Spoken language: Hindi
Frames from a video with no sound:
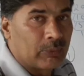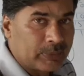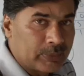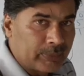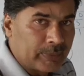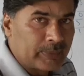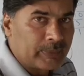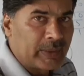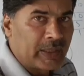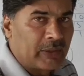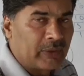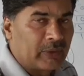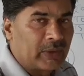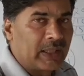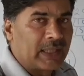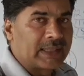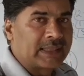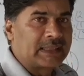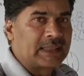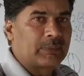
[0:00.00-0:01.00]
आई होप समझ में आया
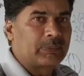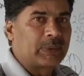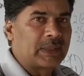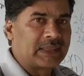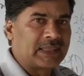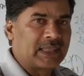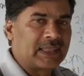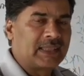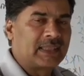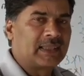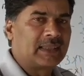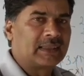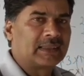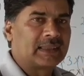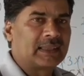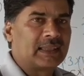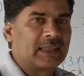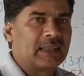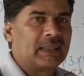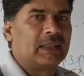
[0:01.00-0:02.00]
होगा एस कैसे
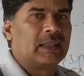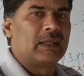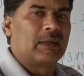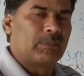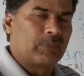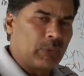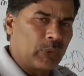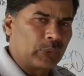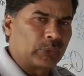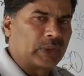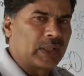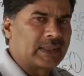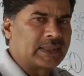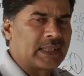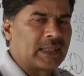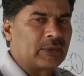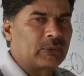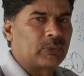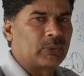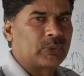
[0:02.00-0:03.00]
निकालते हैं बहुत
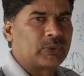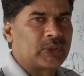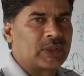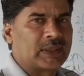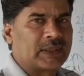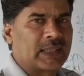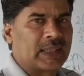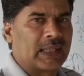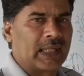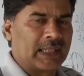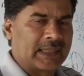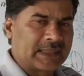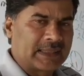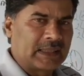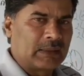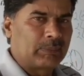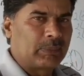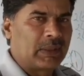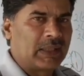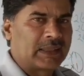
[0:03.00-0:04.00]
आसान क्वेश्चन है एस
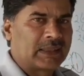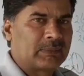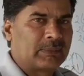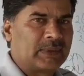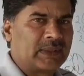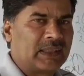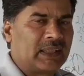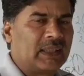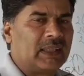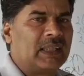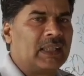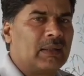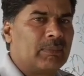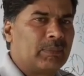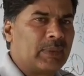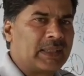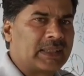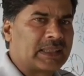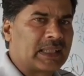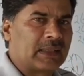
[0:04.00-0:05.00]
पहले समझिए
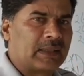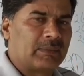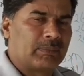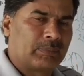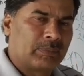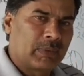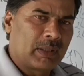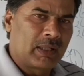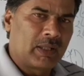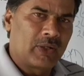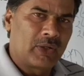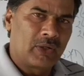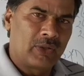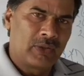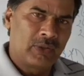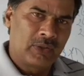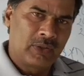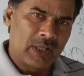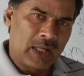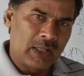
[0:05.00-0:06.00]
मैं इसके
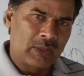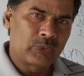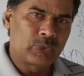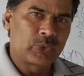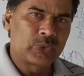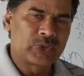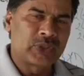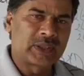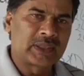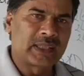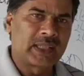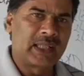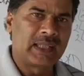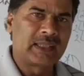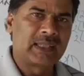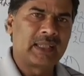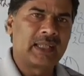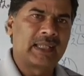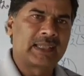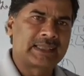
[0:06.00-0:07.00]
लॉन्ग क्वेश्चन
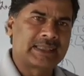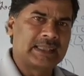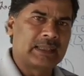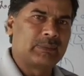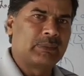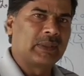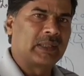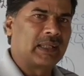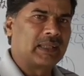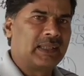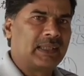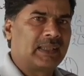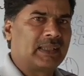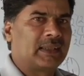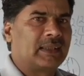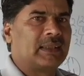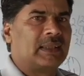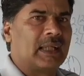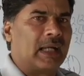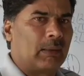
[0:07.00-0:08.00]
कराएंगे एस निकालने
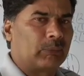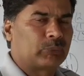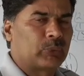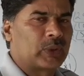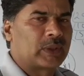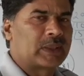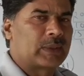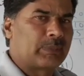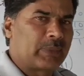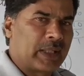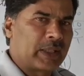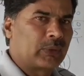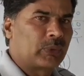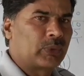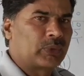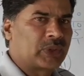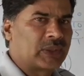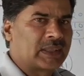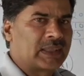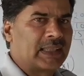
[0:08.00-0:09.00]
का अब थोड़े से बड़े
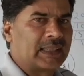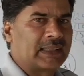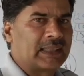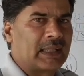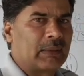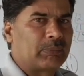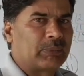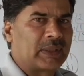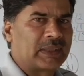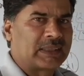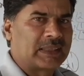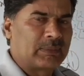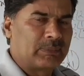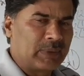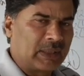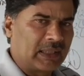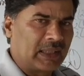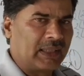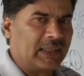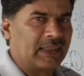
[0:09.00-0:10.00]
क्वेश्चन लेते हैं आप एस
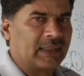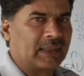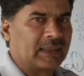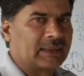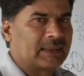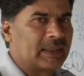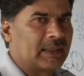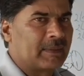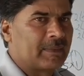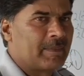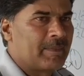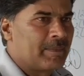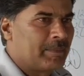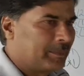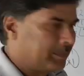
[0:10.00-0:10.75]
निकालेंगे कैसे